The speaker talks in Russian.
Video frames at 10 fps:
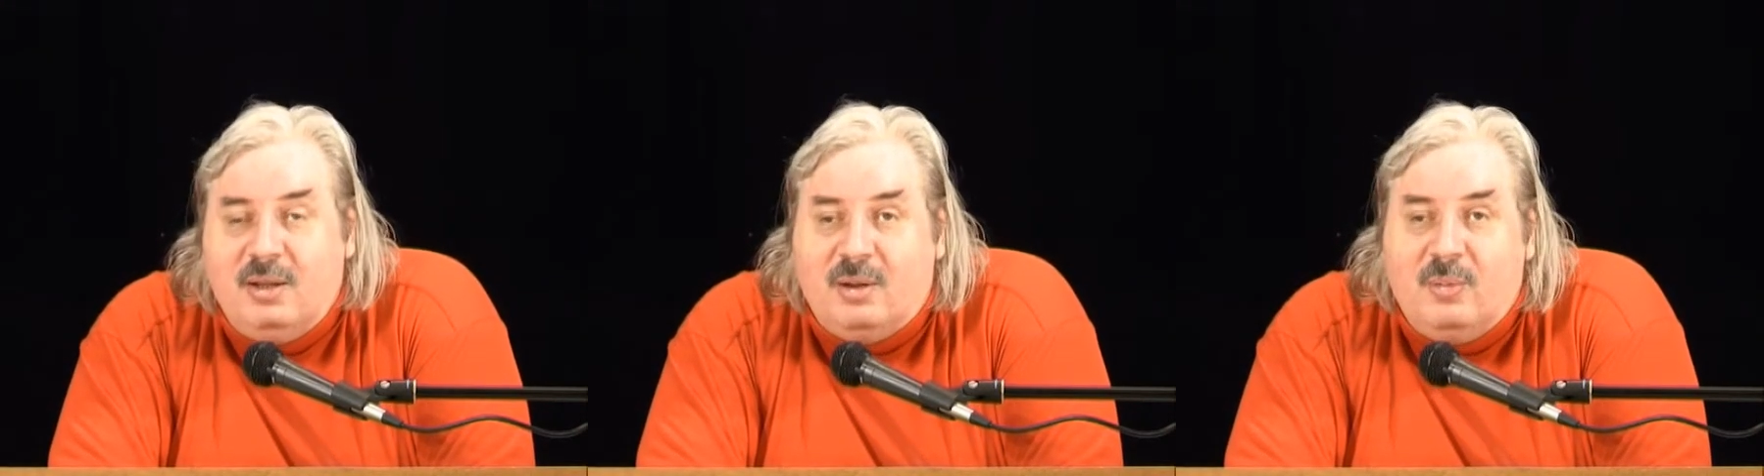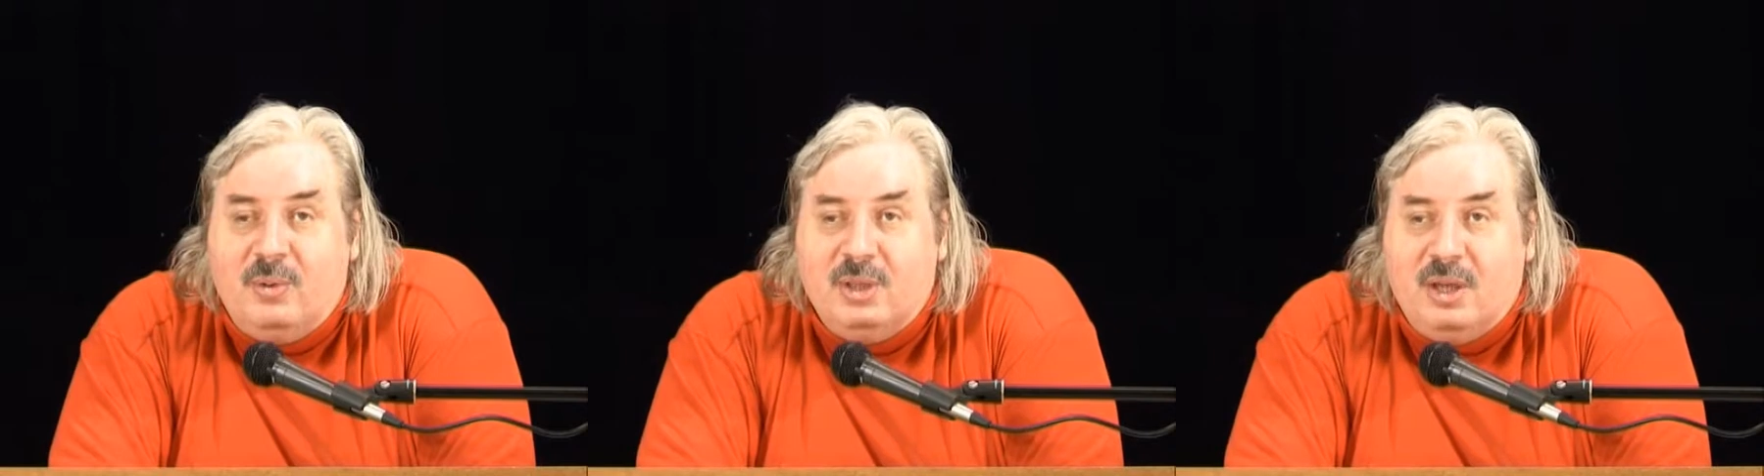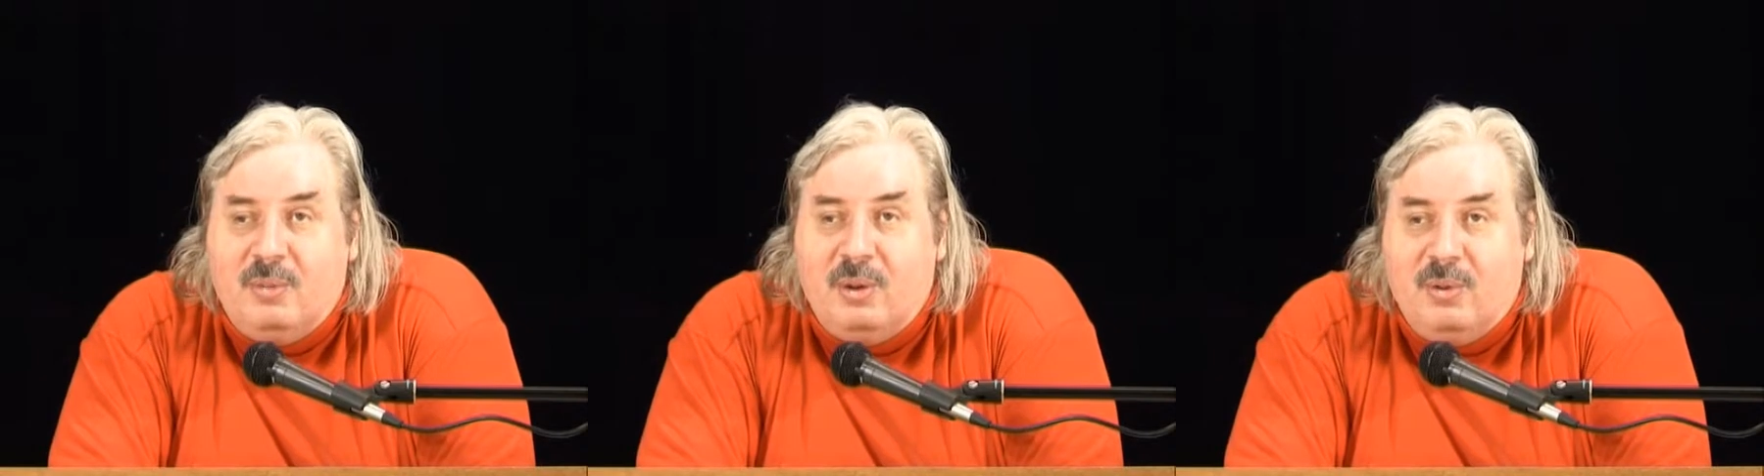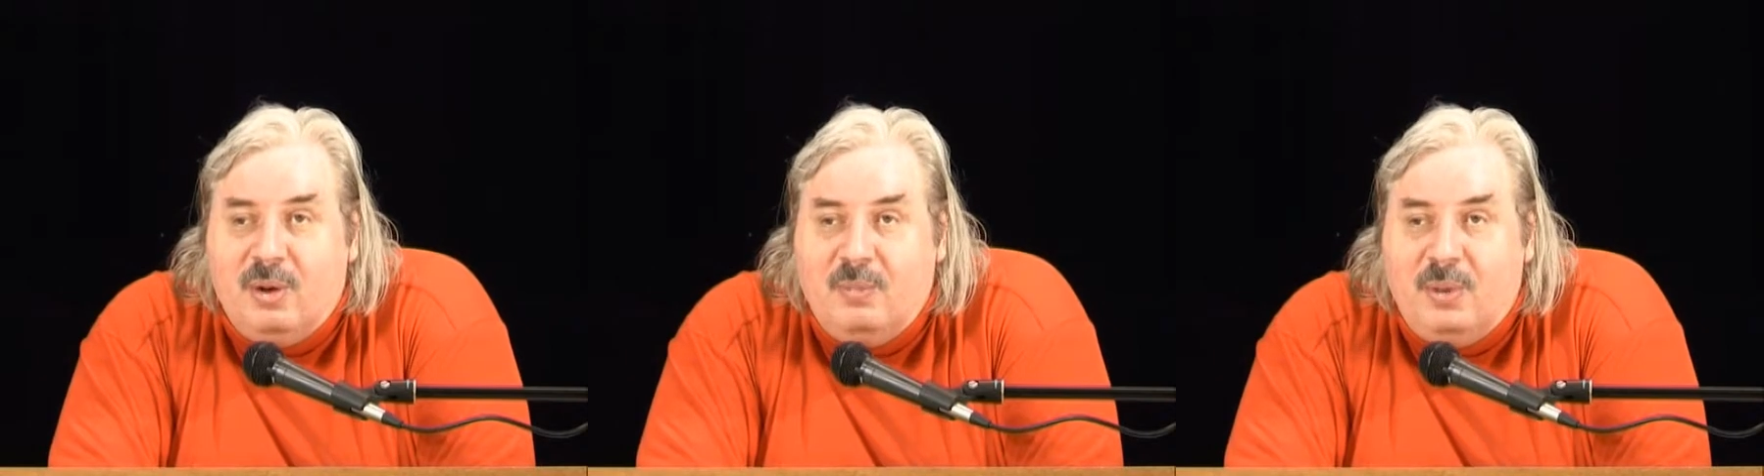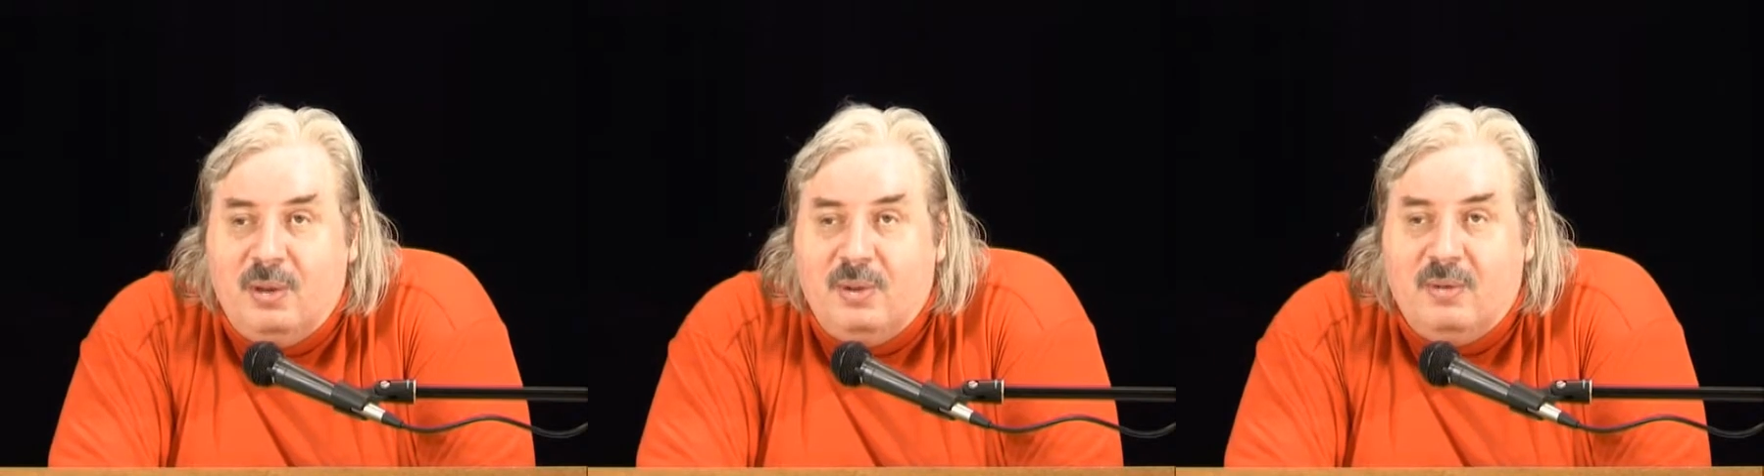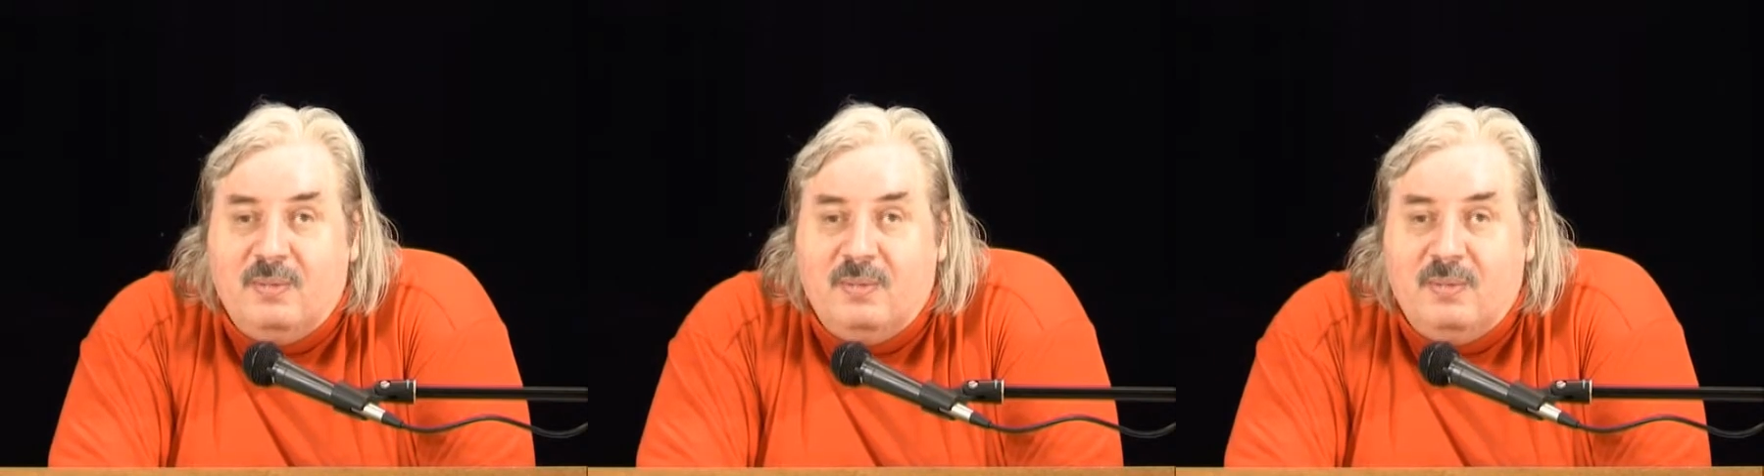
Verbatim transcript: такого образа угольного периода,